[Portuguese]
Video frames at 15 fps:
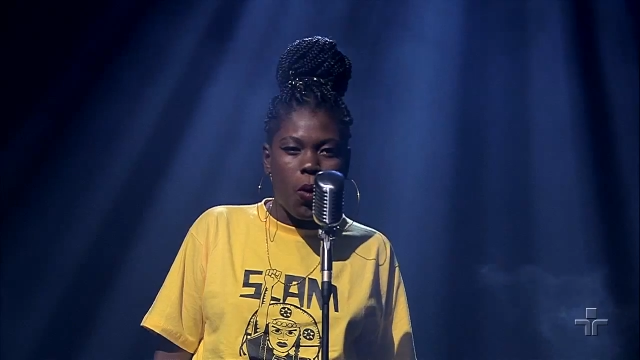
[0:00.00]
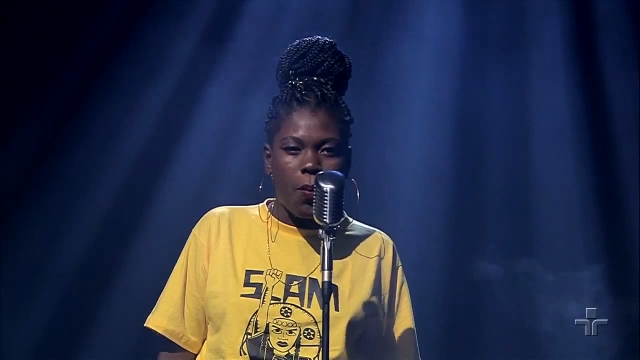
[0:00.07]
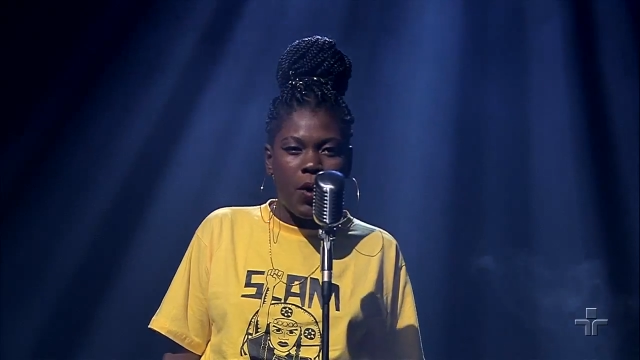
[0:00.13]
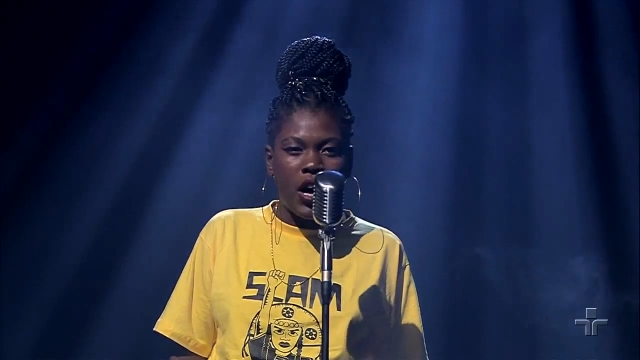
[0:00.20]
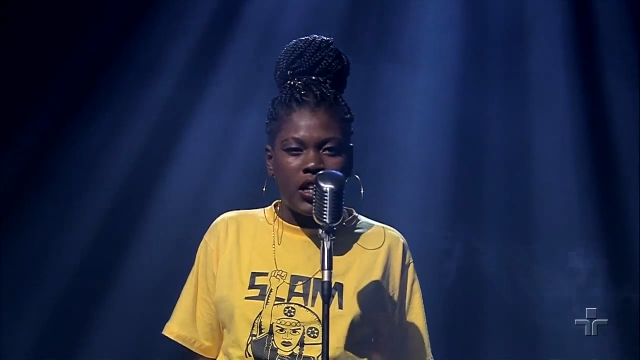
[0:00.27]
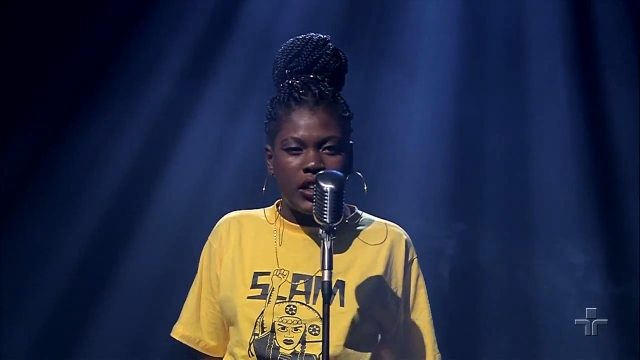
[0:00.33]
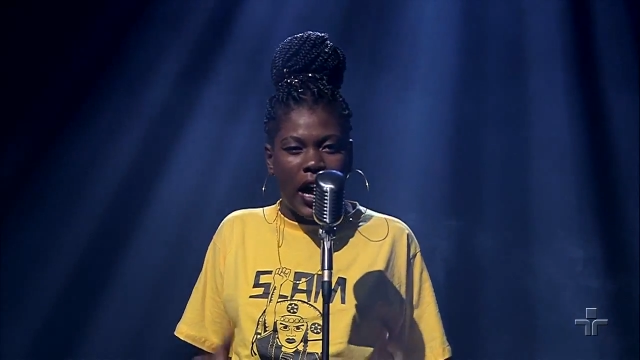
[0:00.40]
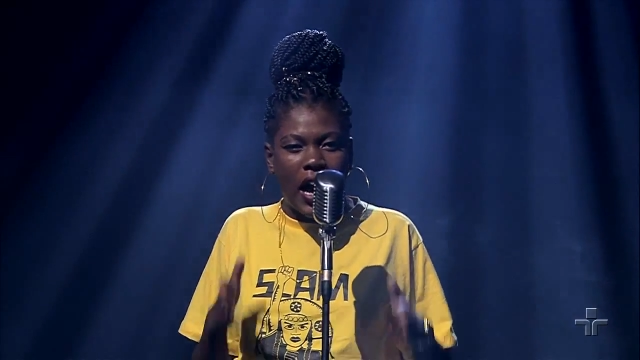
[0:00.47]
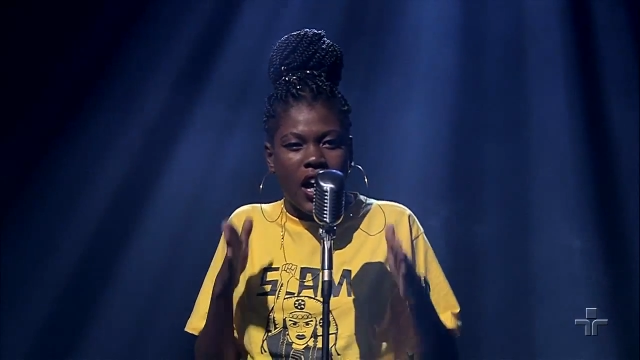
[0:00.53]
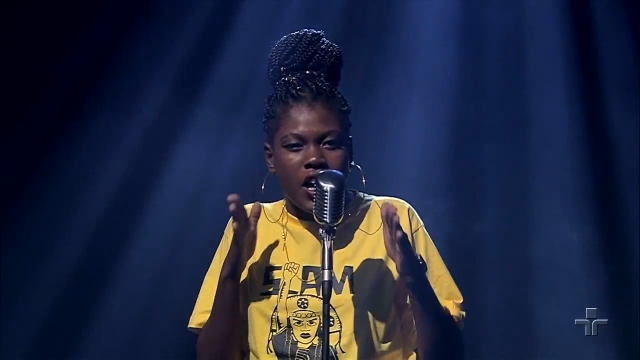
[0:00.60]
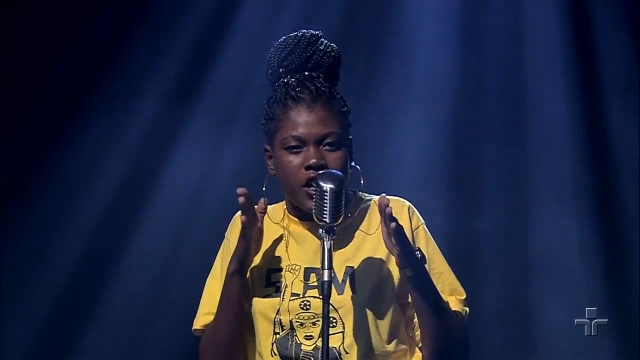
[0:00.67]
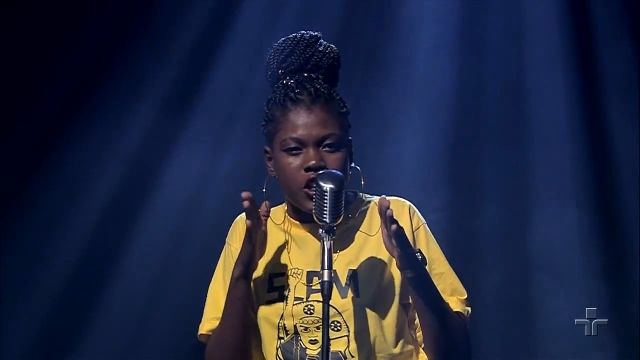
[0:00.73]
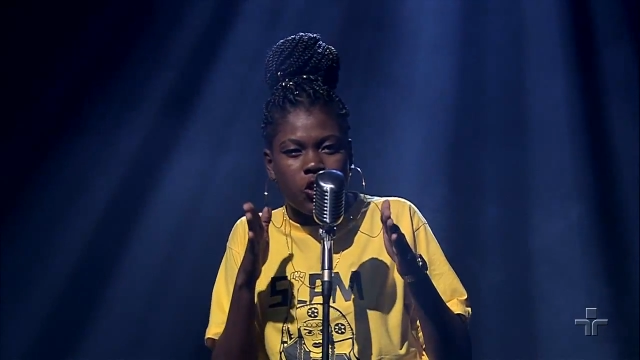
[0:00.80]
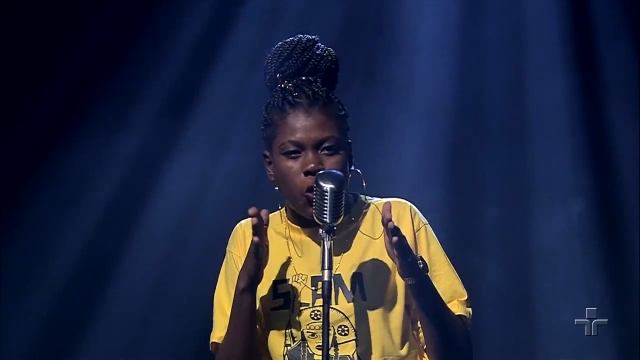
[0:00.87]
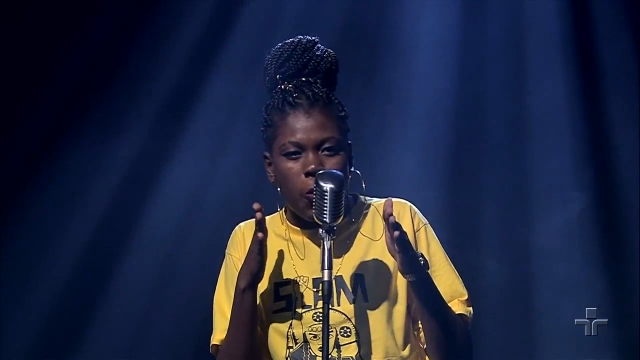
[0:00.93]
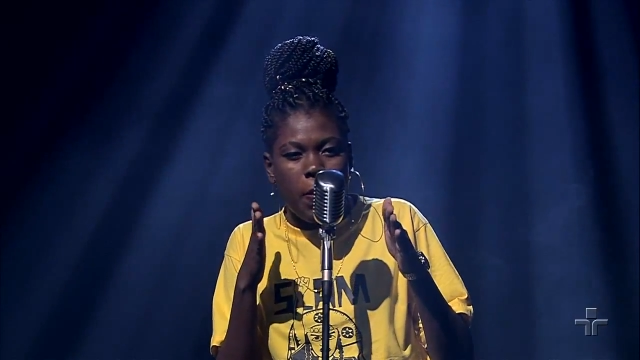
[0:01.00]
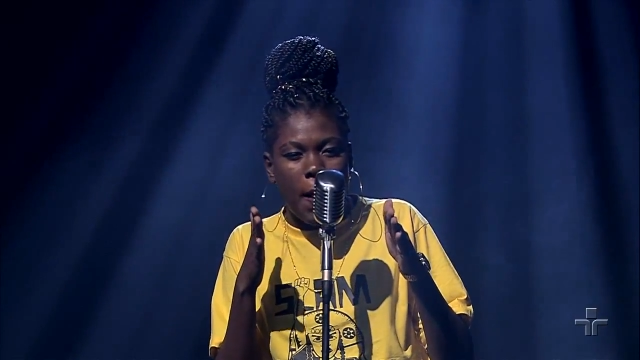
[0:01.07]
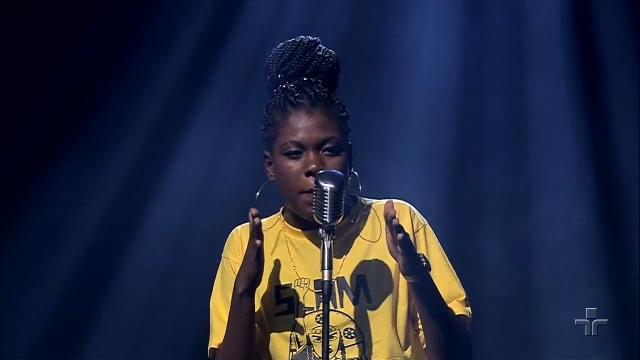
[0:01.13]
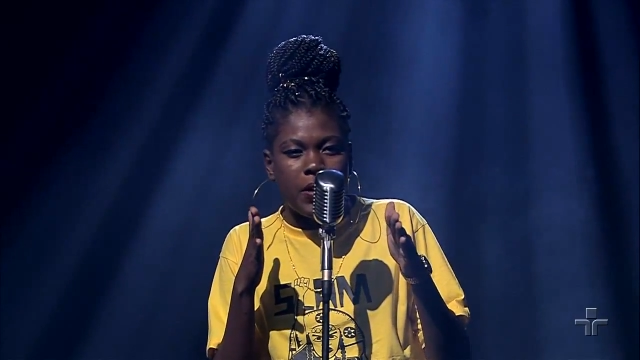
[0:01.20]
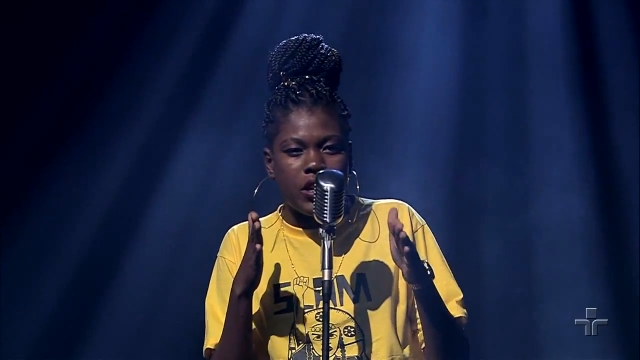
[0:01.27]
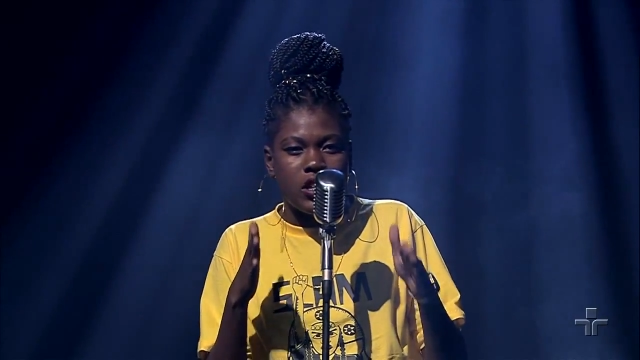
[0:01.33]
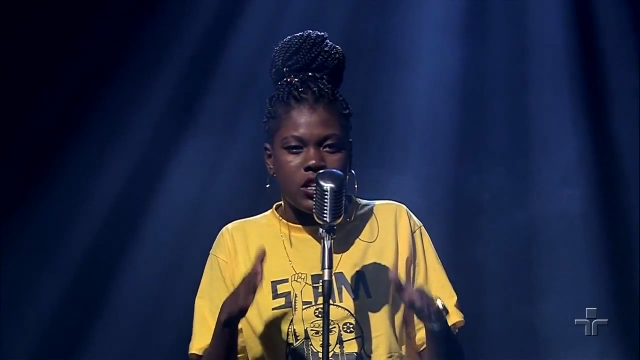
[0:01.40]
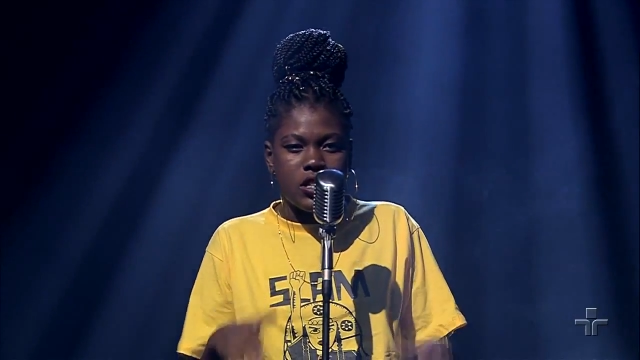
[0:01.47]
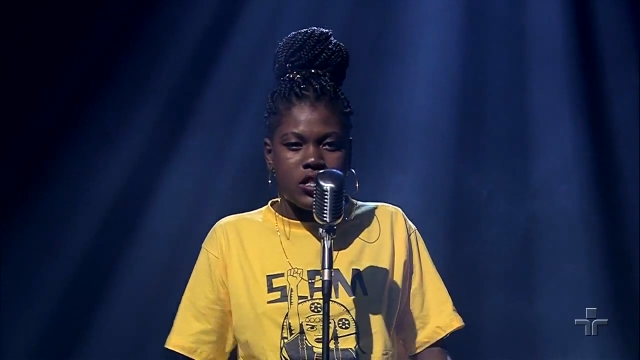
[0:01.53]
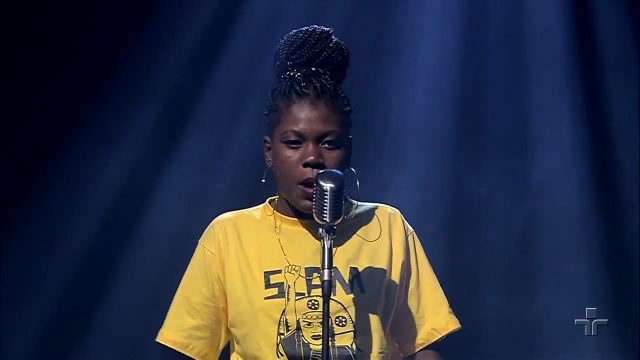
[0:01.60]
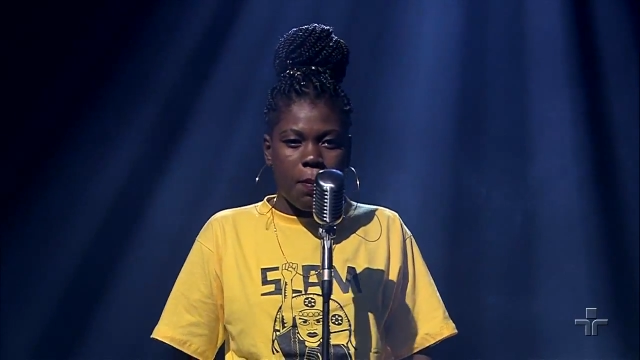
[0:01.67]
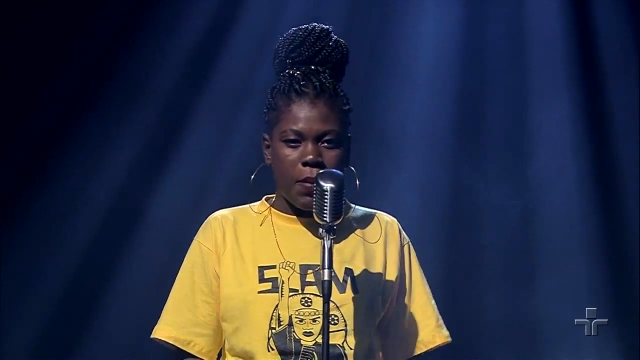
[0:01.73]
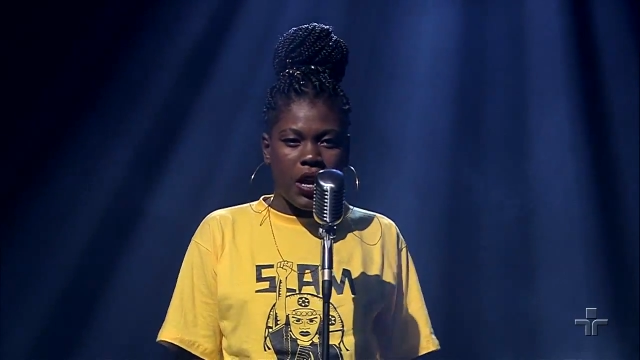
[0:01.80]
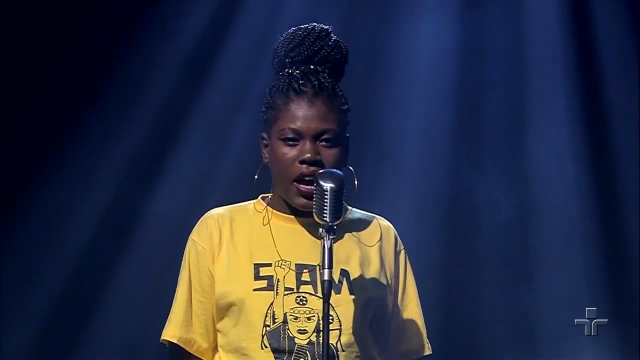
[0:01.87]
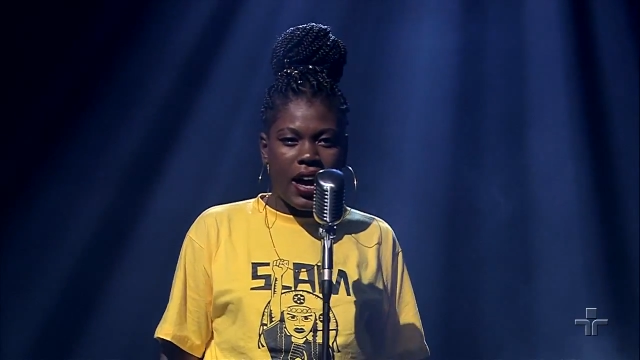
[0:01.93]
humana e culpabiliza
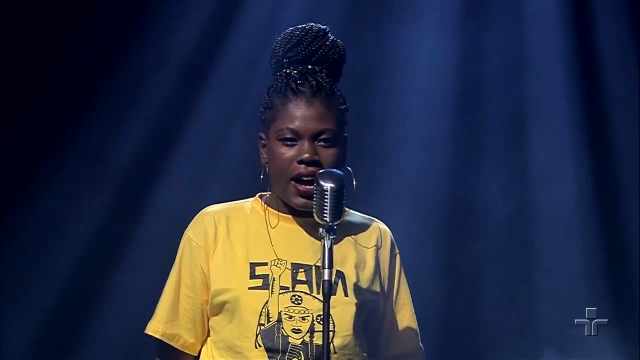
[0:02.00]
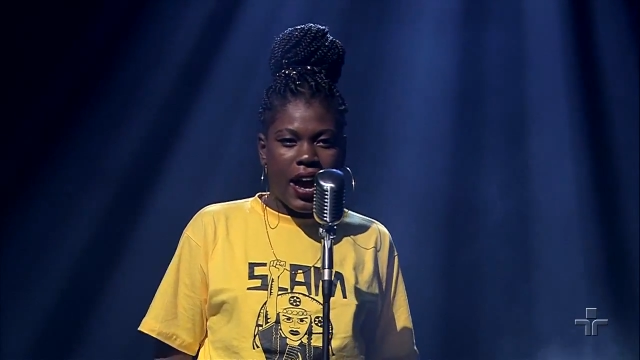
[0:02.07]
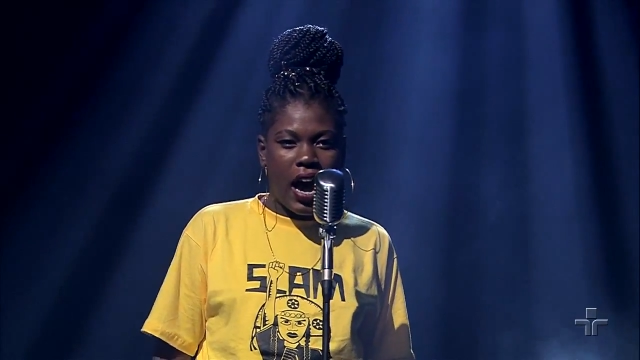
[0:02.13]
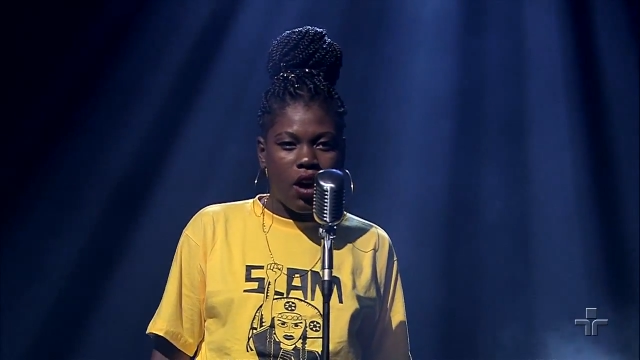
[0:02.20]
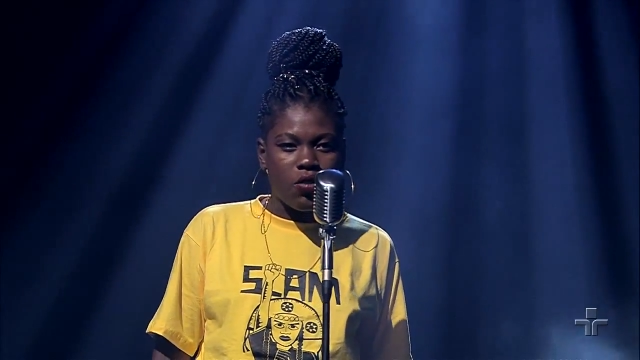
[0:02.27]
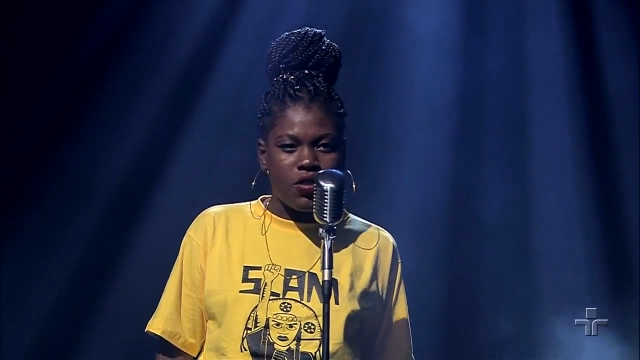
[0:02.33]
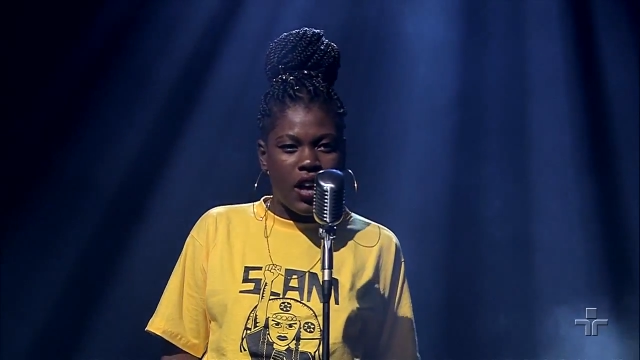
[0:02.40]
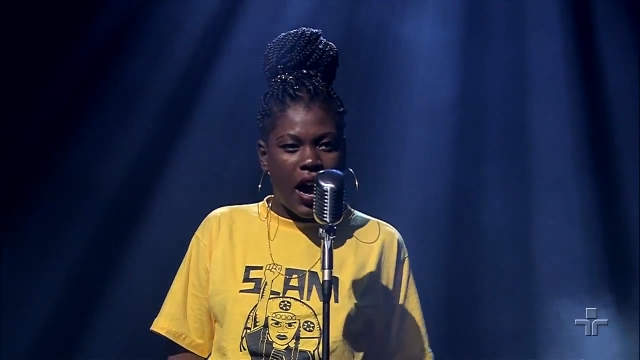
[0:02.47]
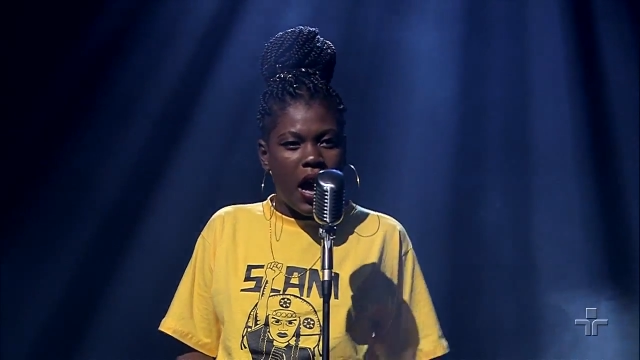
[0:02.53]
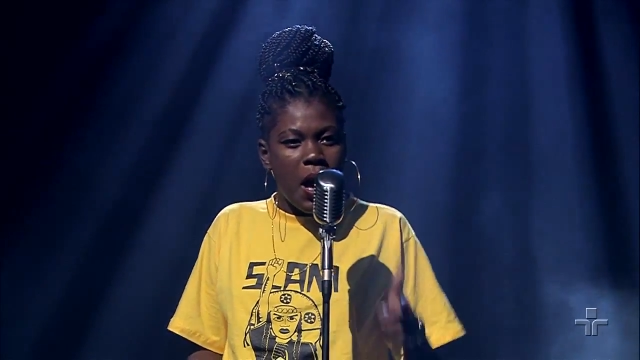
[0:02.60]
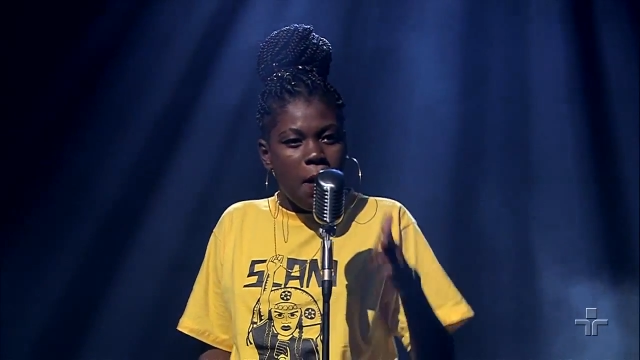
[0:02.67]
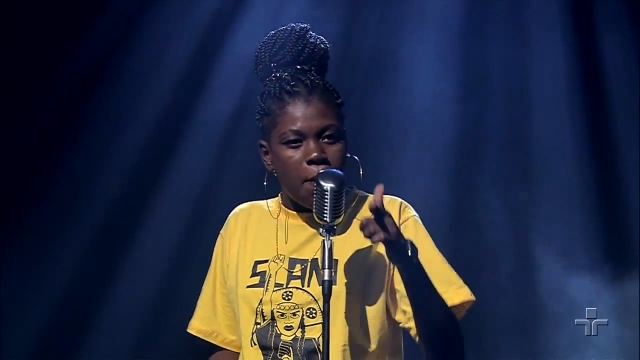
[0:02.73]
pela causa.